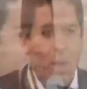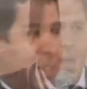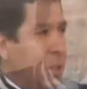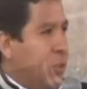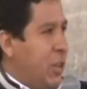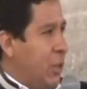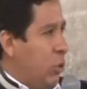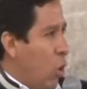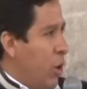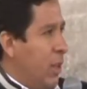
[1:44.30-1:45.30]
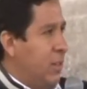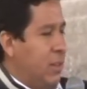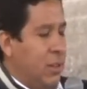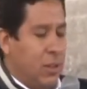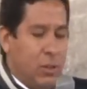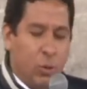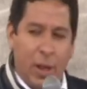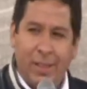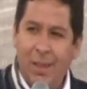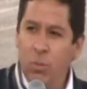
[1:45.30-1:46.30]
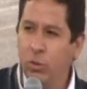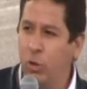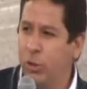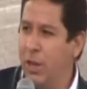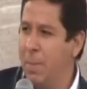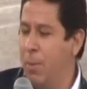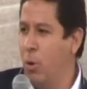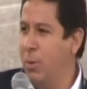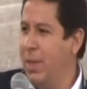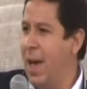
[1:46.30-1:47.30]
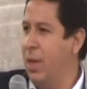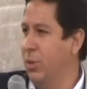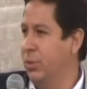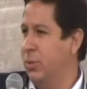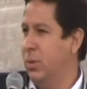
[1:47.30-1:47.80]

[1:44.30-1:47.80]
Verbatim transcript: Han sido sectores durante mucho tiempo olvidados